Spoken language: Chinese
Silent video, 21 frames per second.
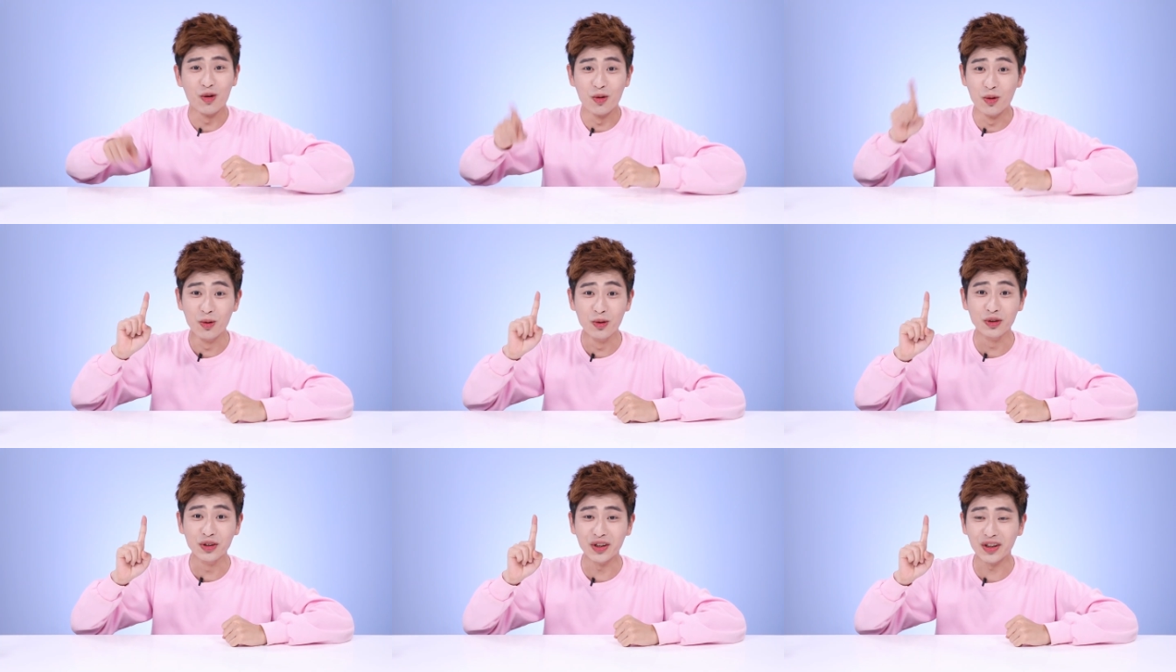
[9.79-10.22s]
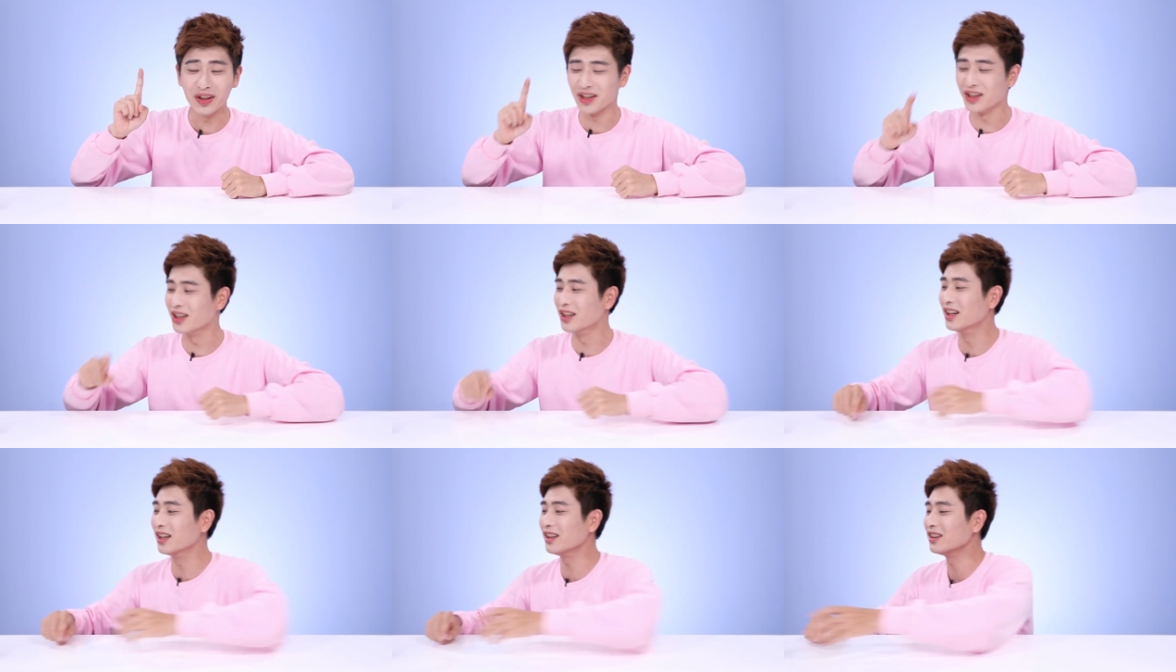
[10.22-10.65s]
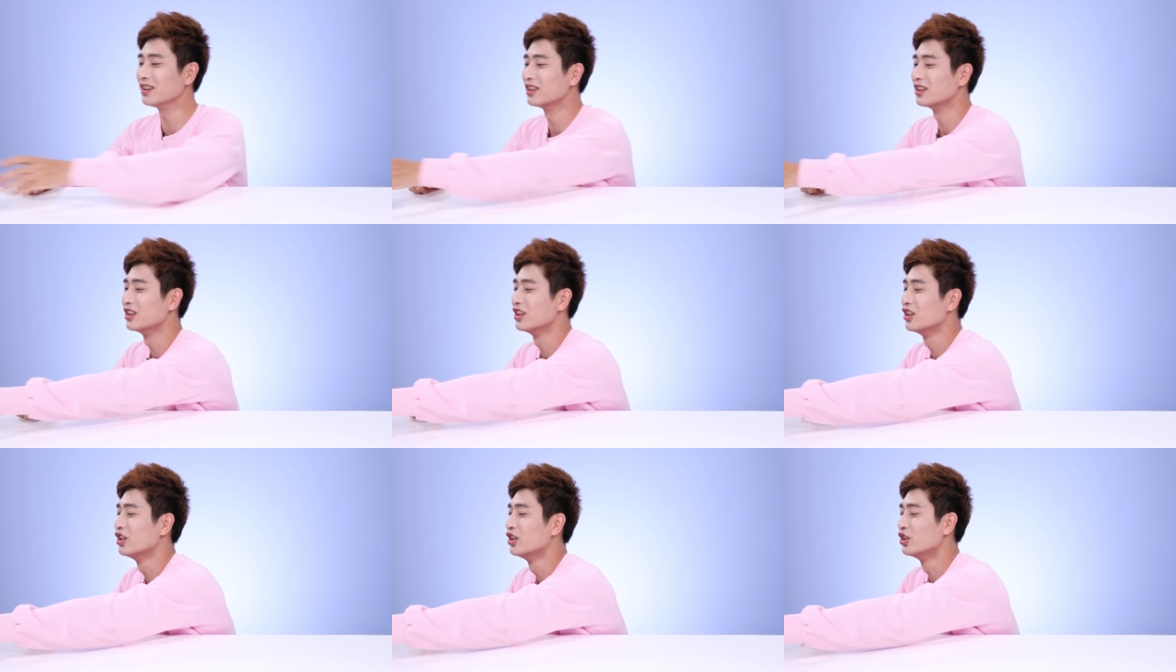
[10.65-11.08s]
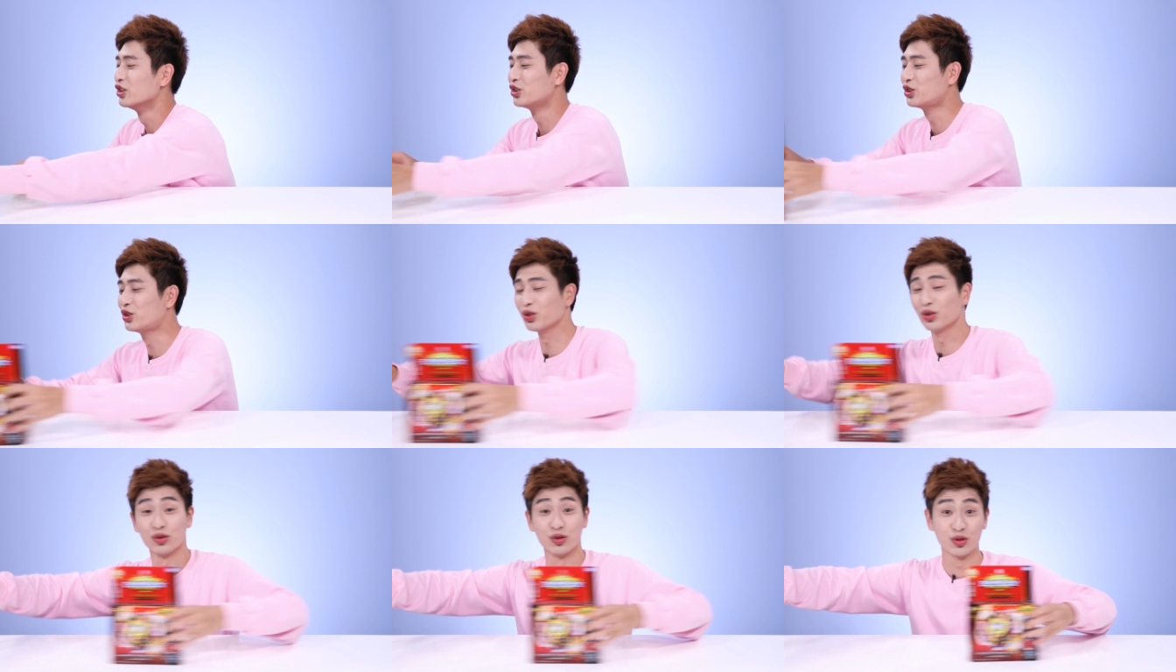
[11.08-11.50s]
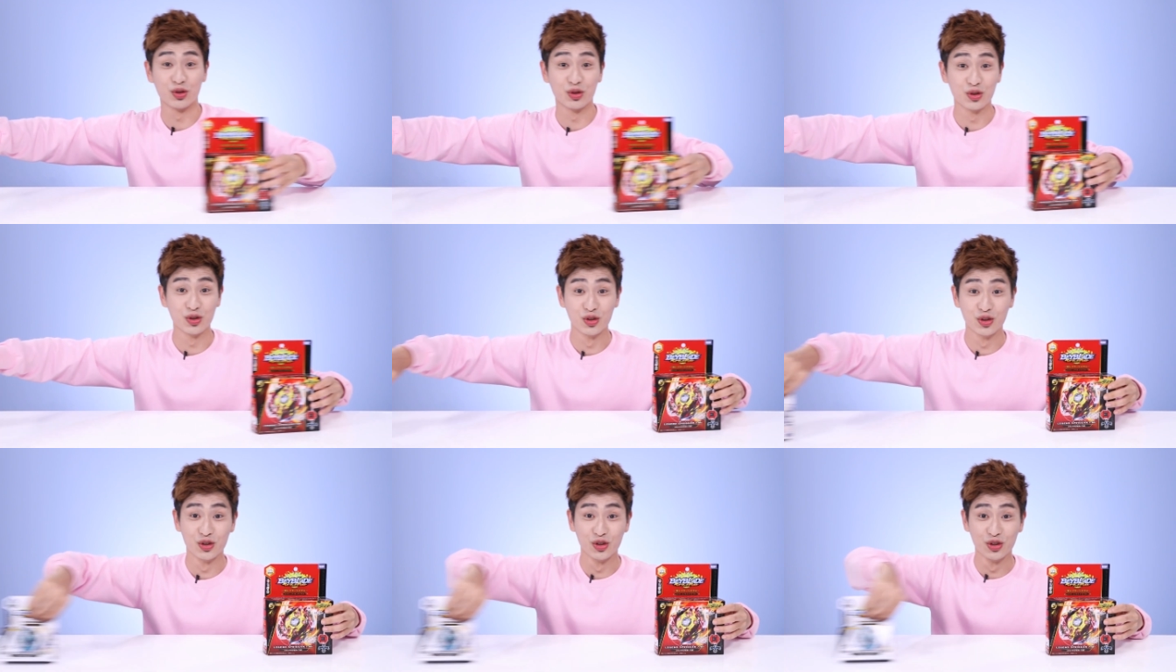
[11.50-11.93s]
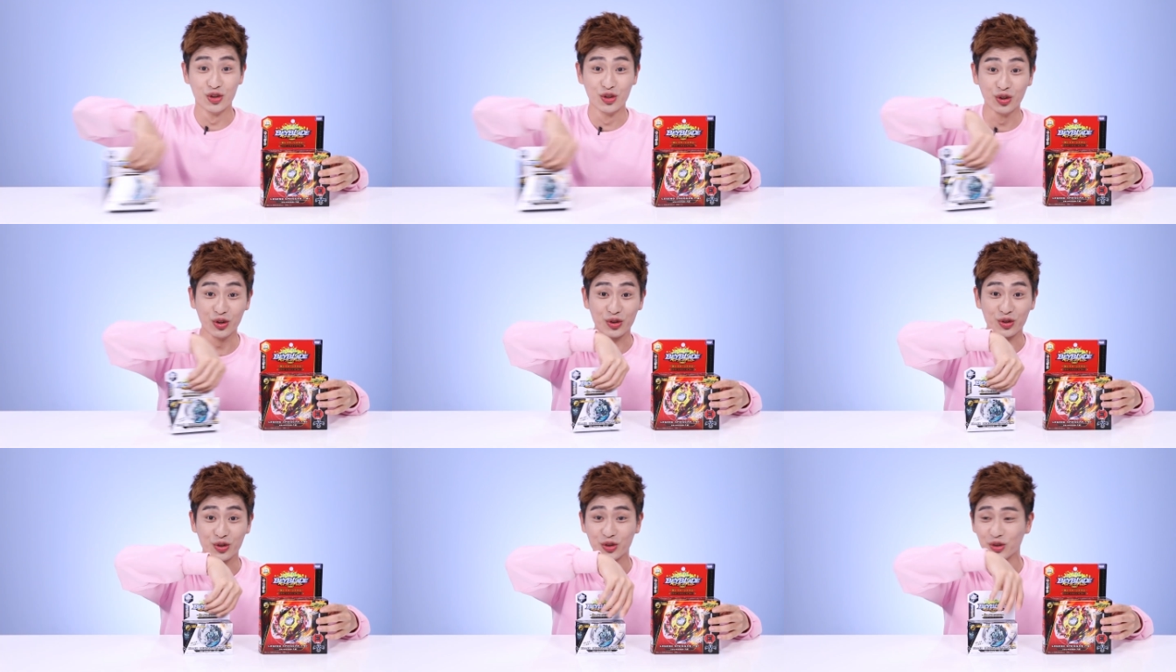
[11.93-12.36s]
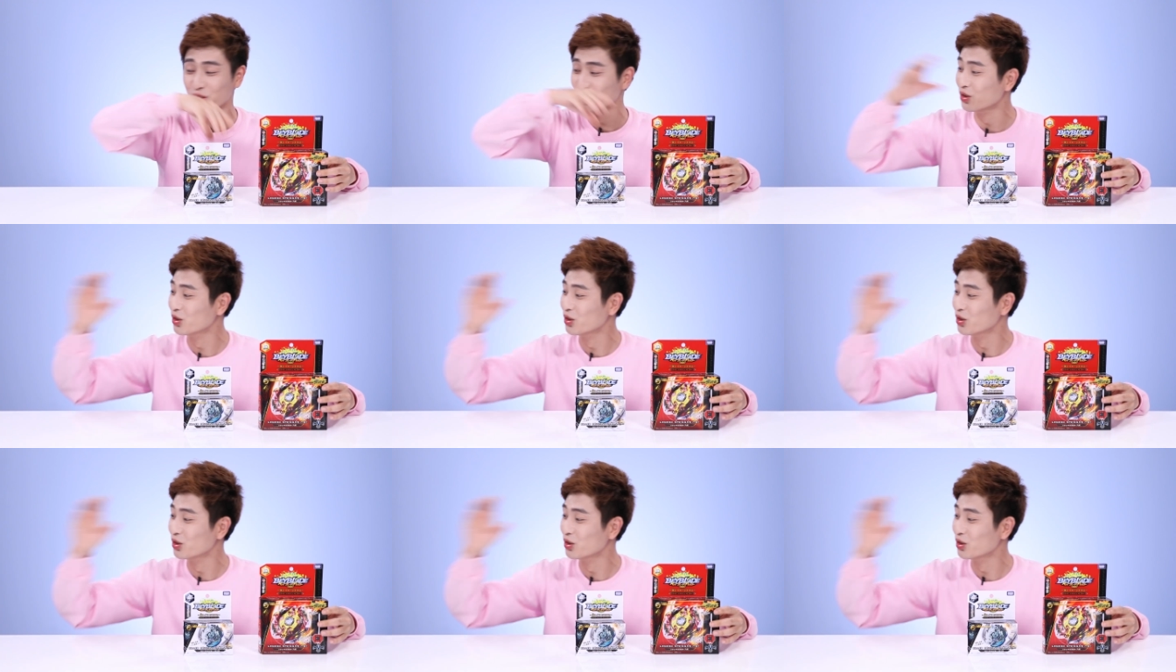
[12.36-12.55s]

今天呢，咻，咻，